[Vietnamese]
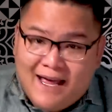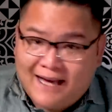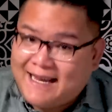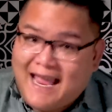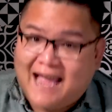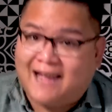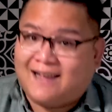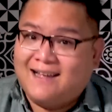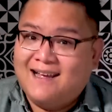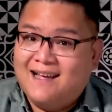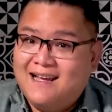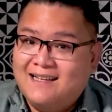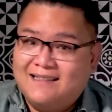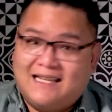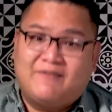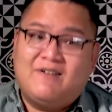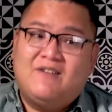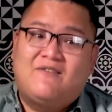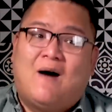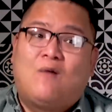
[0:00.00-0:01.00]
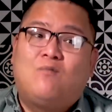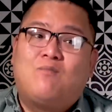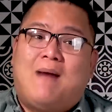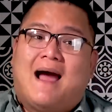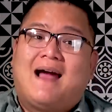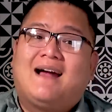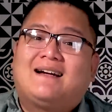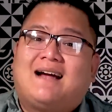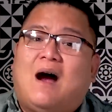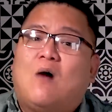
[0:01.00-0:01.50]
rồi nha tại vì phòng
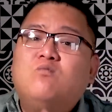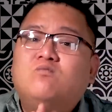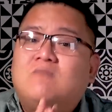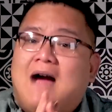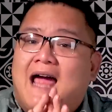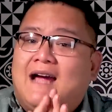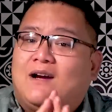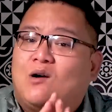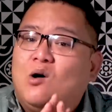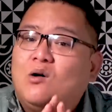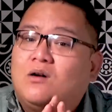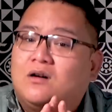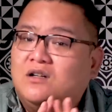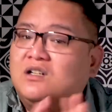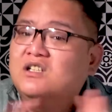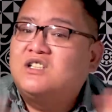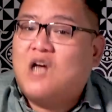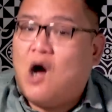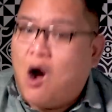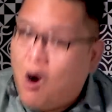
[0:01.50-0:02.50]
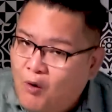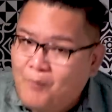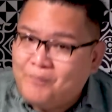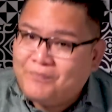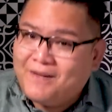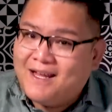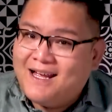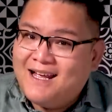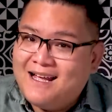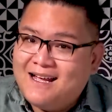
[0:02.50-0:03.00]
bạn không hề có cửa sổ
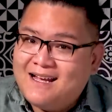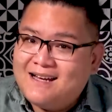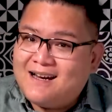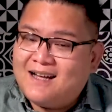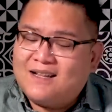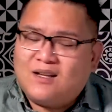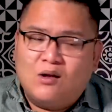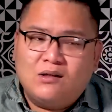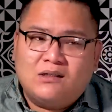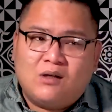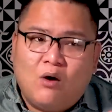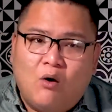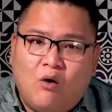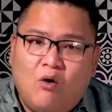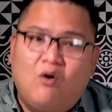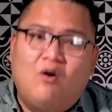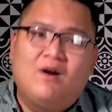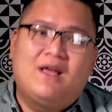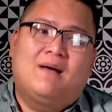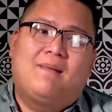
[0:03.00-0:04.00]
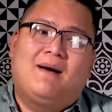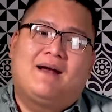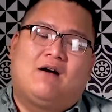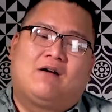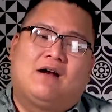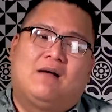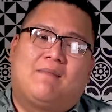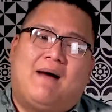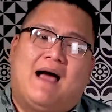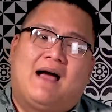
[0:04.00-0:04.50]
nó tối thui rồi bắt
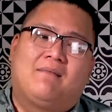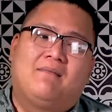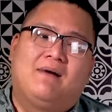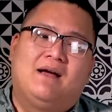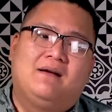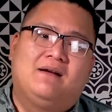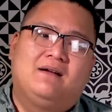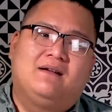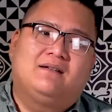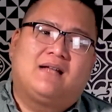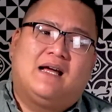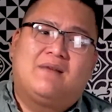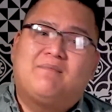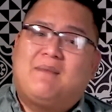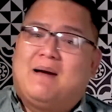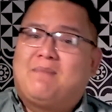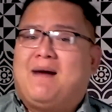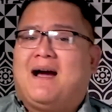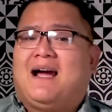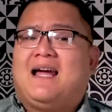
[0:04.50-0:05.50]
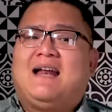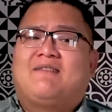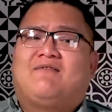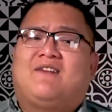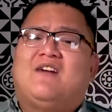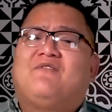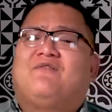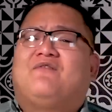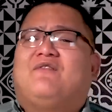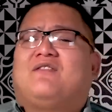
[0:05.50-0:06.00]
đầu là bạn mới tại mà mà cái
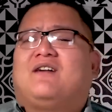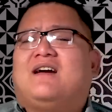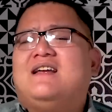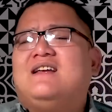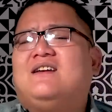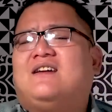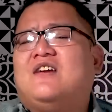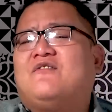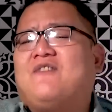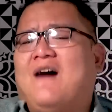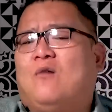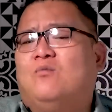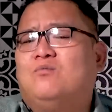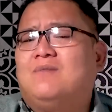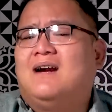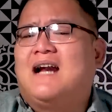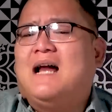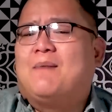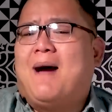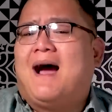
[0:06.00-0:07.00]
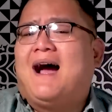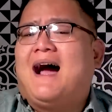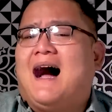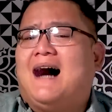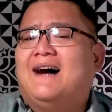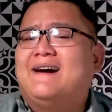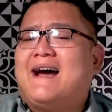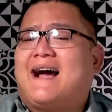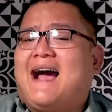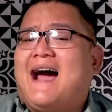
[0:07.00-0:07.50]
cái cái cái phòng đó là bạn
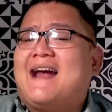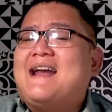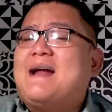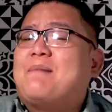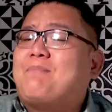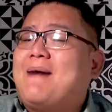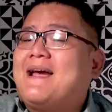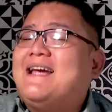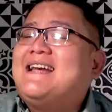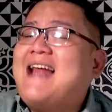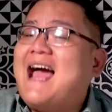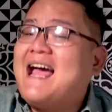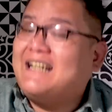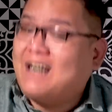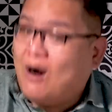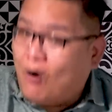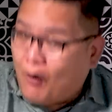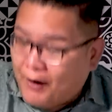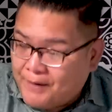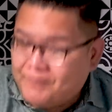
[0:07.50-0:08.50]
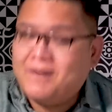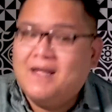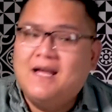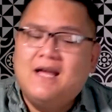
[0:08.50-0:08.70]
ở là cả năm mấy nay rồi